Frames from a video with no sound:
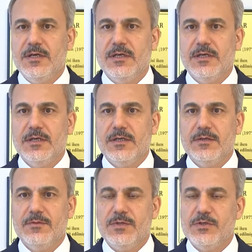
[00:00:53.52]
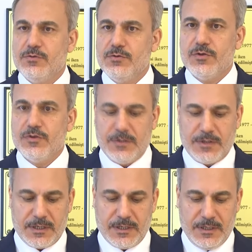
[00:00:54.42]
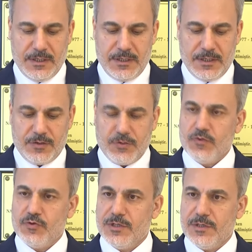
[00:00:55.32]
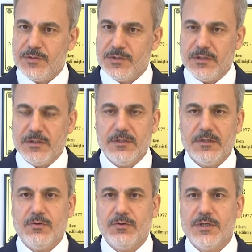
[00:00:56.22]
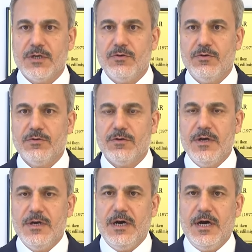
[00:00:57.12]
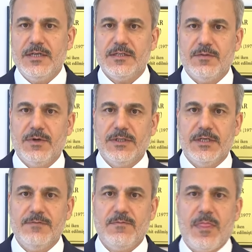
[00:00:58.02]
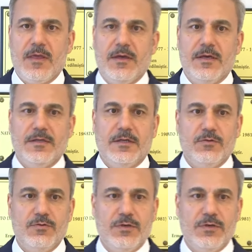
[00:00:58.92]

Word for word: E, biz Türkiye olarak e, görüşlerimizi e, ortaya koyduk. Aynı zamanda e, NATO